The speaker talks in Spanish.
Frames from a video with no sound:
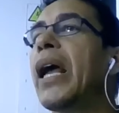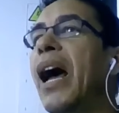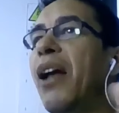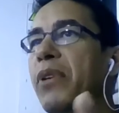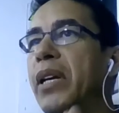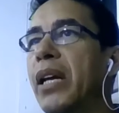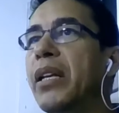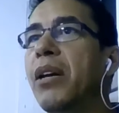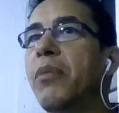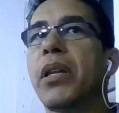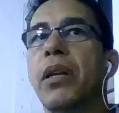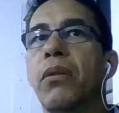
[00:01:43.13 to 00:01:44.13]
Al final
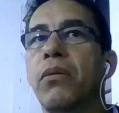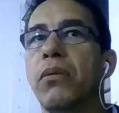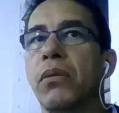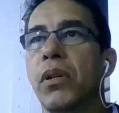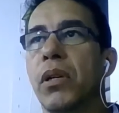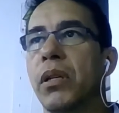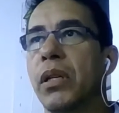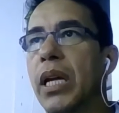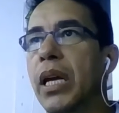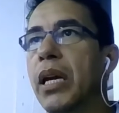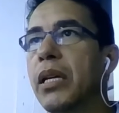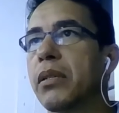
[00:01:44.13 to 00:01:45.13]
del video
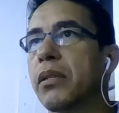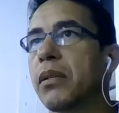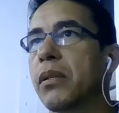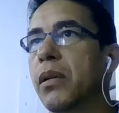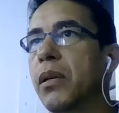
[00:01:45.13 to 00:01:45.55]
dejas